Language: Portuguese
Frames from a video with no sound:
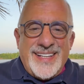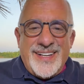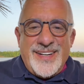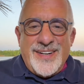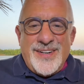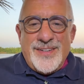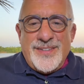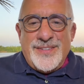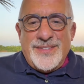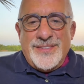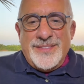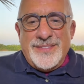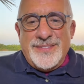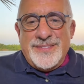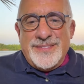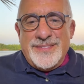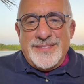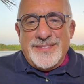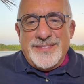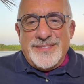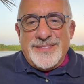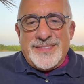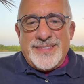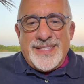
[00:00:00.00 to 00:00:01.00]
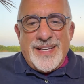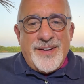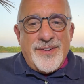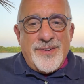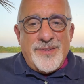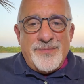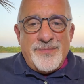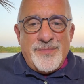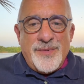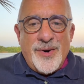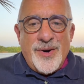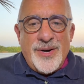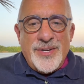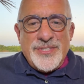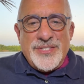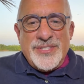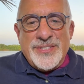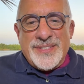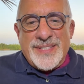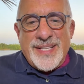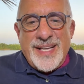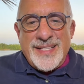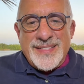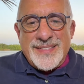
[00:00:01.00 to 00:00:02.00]
Então, tá uma boa
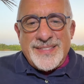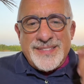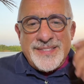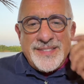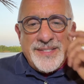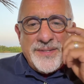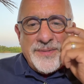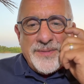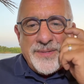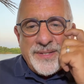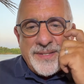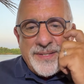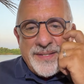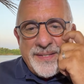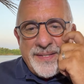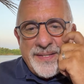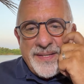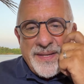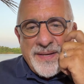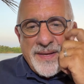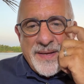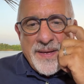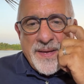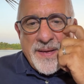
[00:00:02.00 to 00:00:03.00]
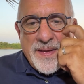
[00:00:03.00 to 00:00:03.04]
agitação aqui.